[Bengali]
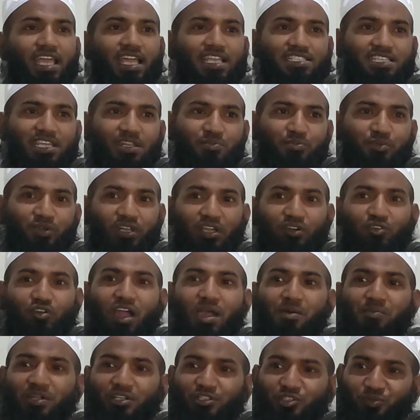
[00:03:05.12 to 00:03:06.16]
দিয়ে আসার পরে কো
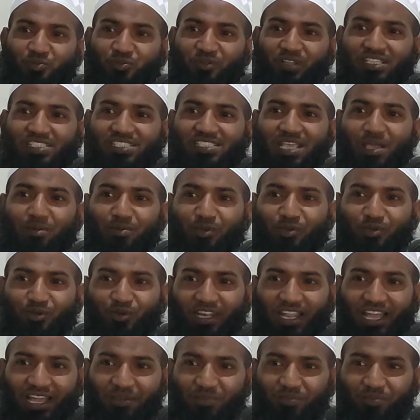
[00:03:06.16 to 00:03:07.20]
আমার তো ফ্রিজ নেই আমি
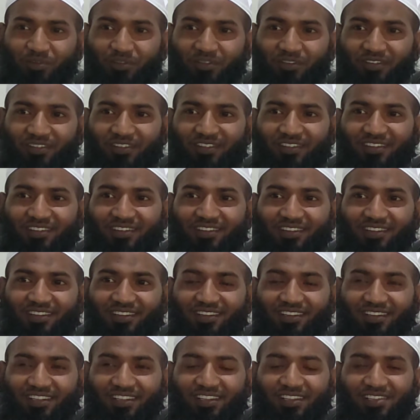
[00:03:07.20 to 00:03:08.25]
কই রাখবো
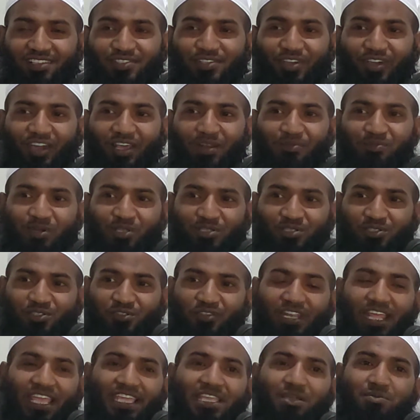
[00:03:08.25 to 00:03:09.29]
সকাল পর্যন্ত
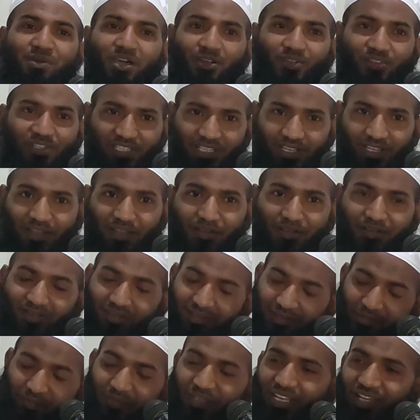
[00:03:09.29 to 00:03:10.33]
রাখে মানুষ
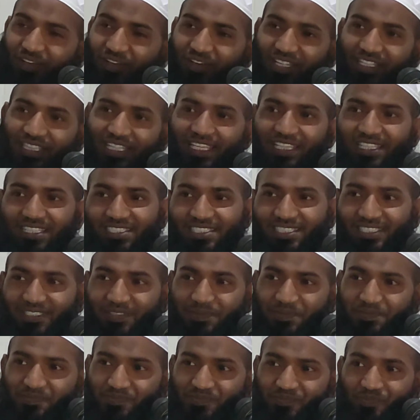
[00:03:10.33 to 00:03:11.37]
বিলি করে দিয়ে দিস
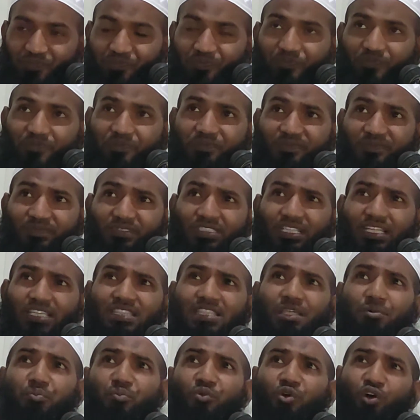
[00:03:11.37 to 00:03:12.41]

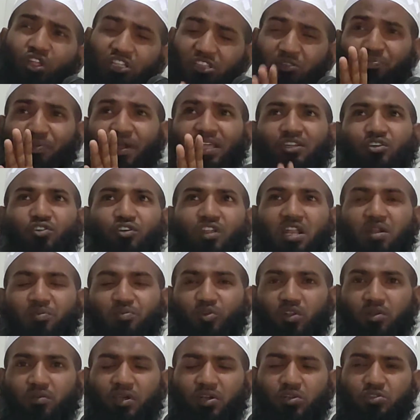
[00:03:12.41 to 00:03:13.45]
মদ পান করার
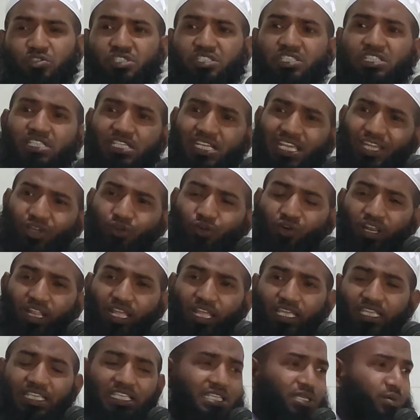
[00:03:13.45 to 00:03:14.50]
পর মানুষ কি
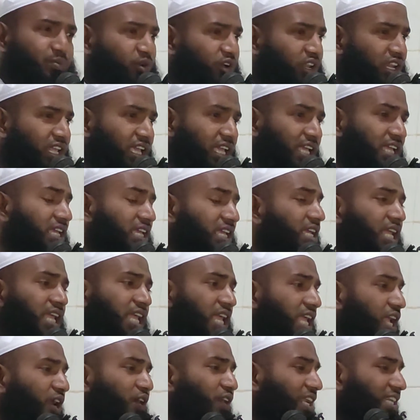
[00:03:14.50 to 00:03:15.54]
করে কি বলে
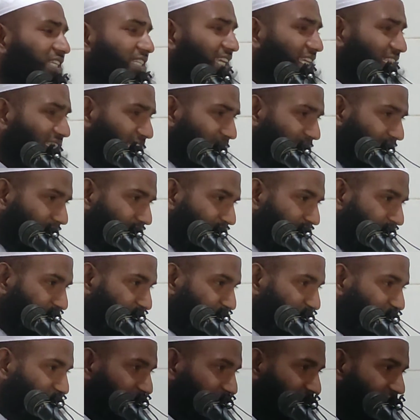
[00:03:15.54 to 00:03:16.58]
এগুলো ঠিক থাকে না
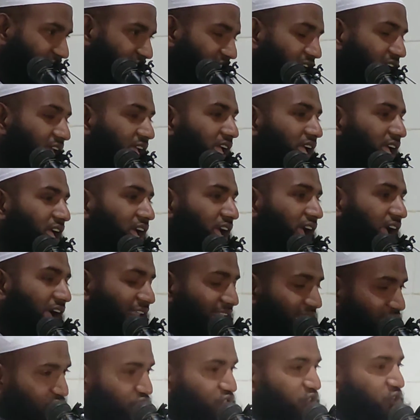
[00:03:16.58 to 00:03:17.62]

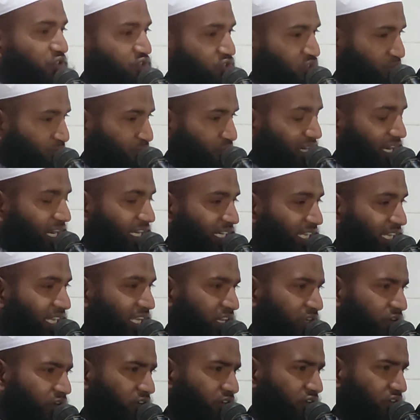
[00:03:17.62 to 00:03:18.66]
আরেকজন হুজুর মোল্লা
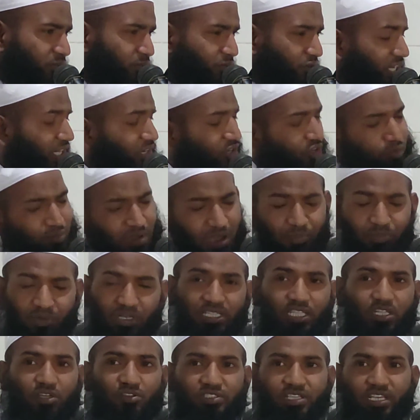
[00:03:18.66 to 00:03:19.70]
টেকেরই ঘটনা বললো এরকম
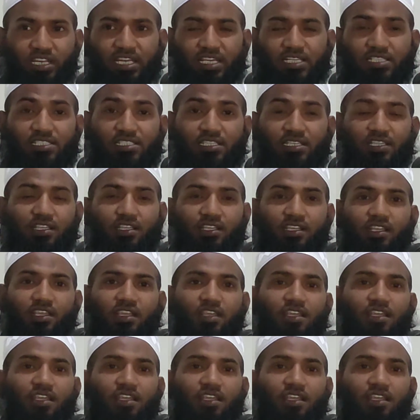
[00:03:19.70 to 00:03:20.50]
আপনাদেরও জানা আছে